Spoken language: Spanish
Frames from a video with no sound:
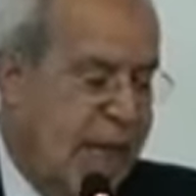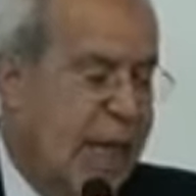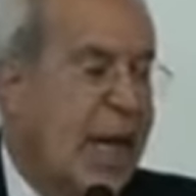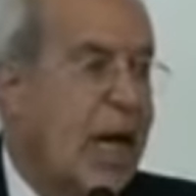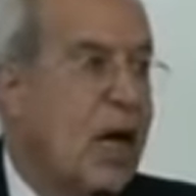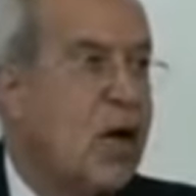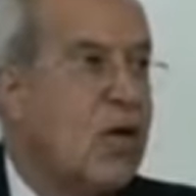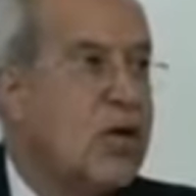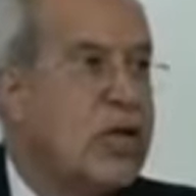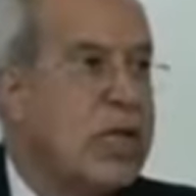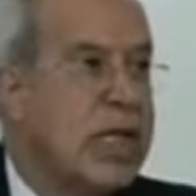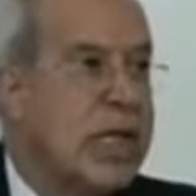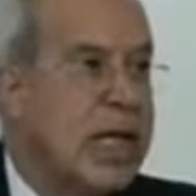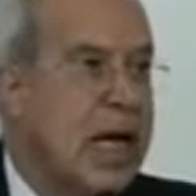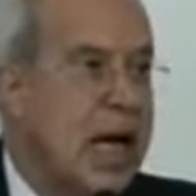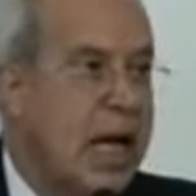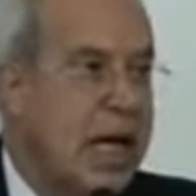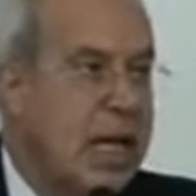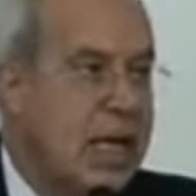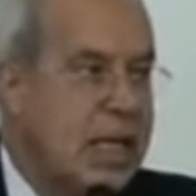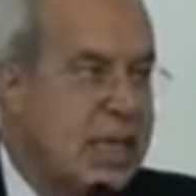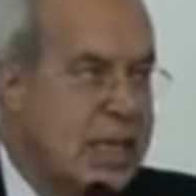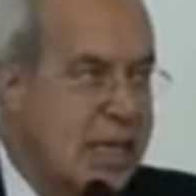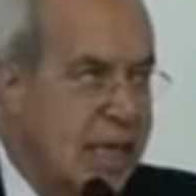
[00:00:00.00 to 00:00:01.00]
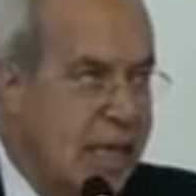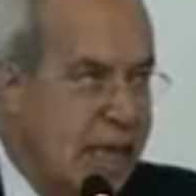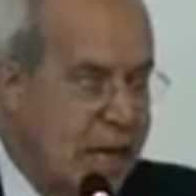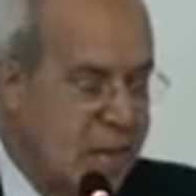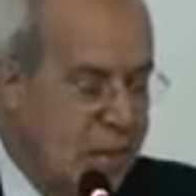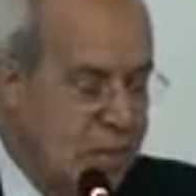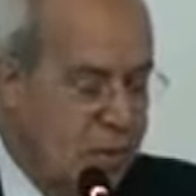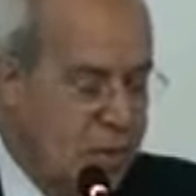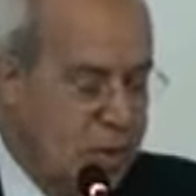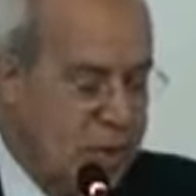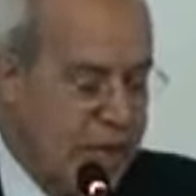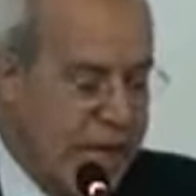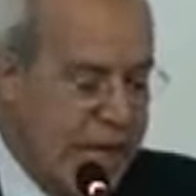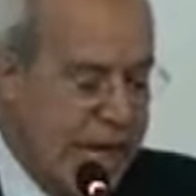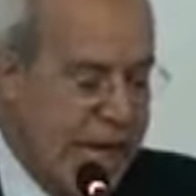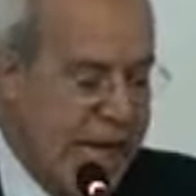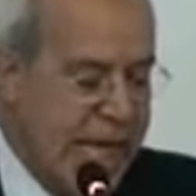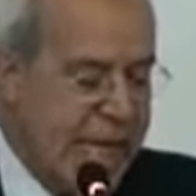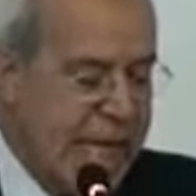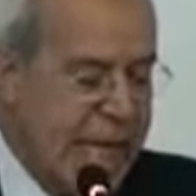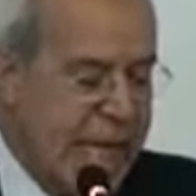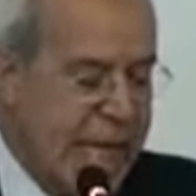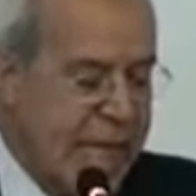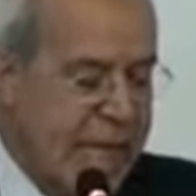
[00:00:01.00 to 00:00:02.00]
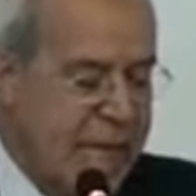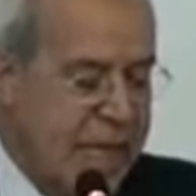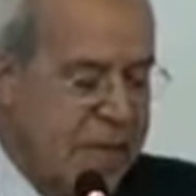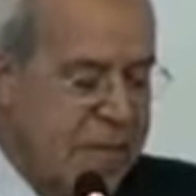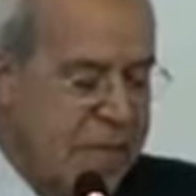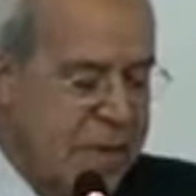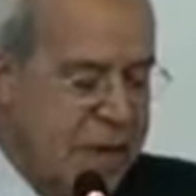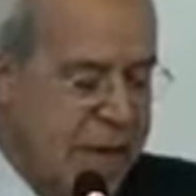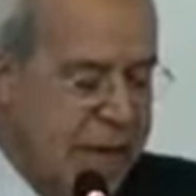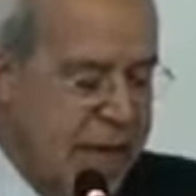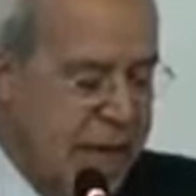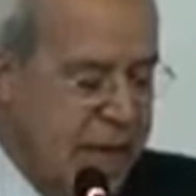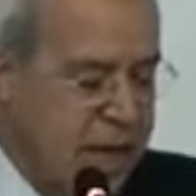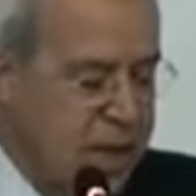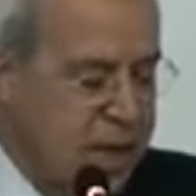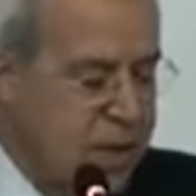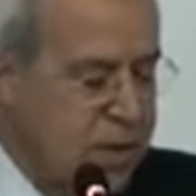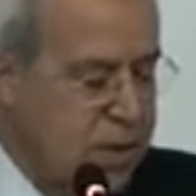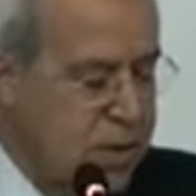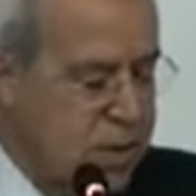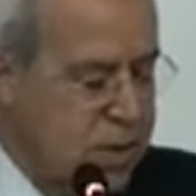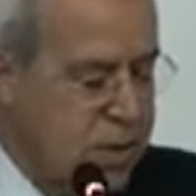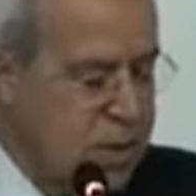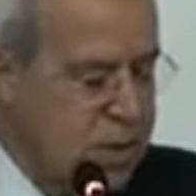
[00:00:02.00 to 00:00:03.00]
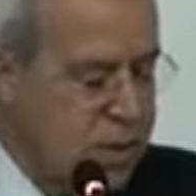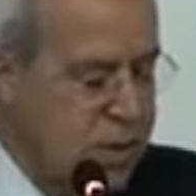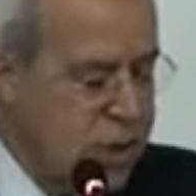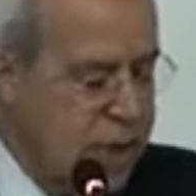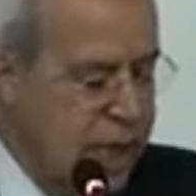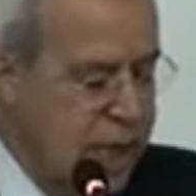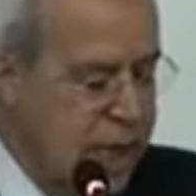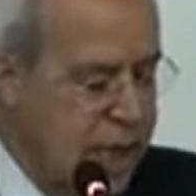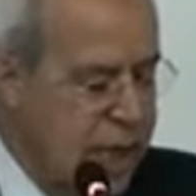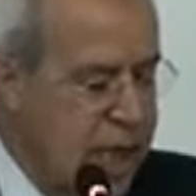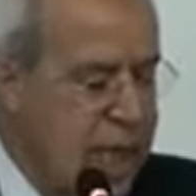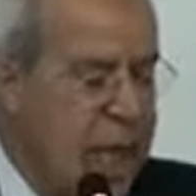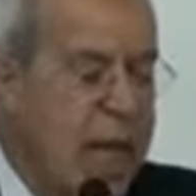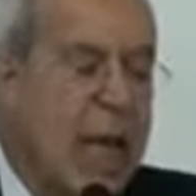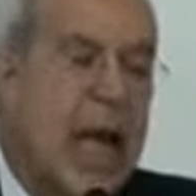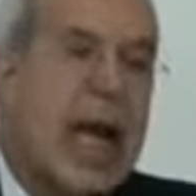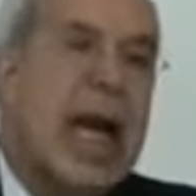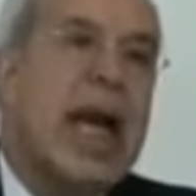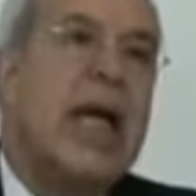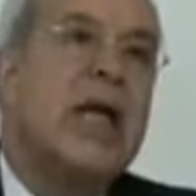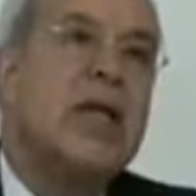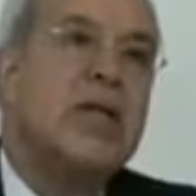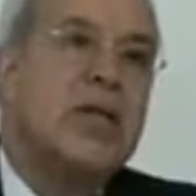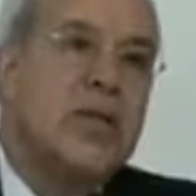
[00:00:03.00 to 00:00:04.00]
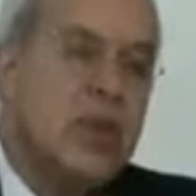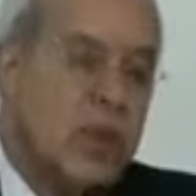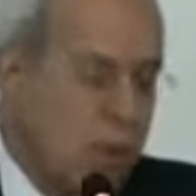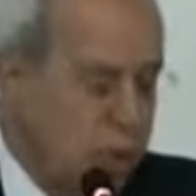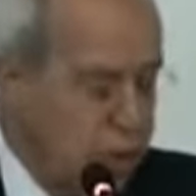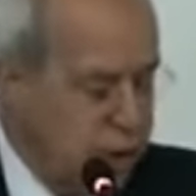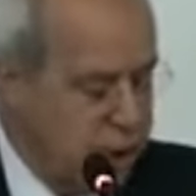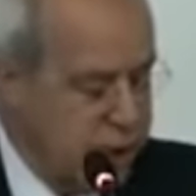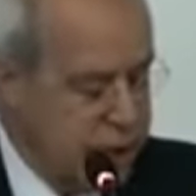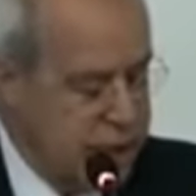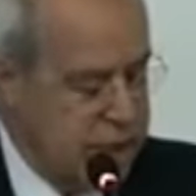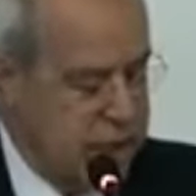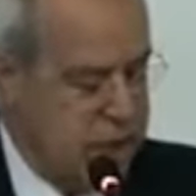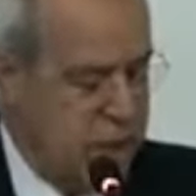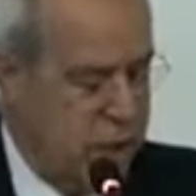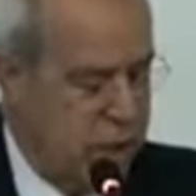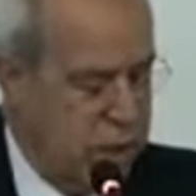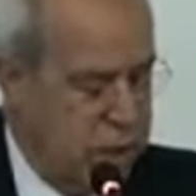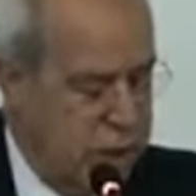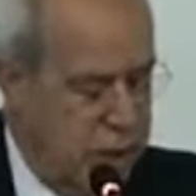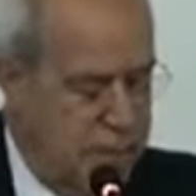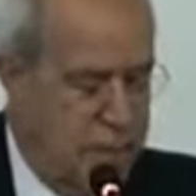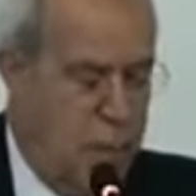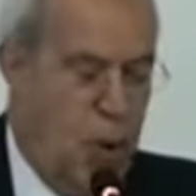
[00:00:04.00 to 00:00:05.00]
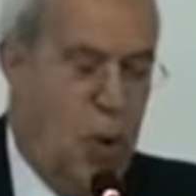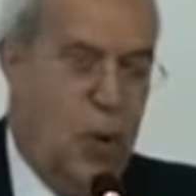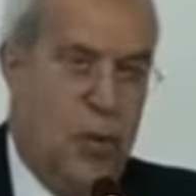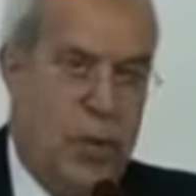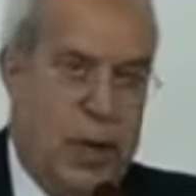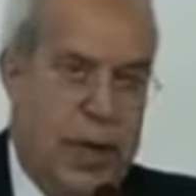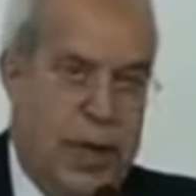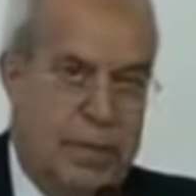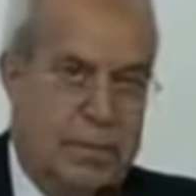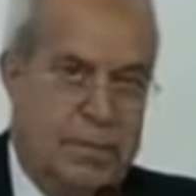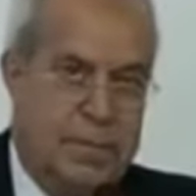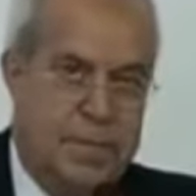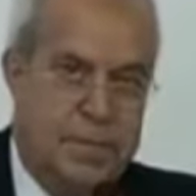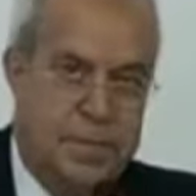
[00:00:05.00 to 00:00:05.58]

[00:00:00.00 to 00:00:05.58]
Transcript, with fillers: que lo sigamos identificándonos con Él en su condición de pobre.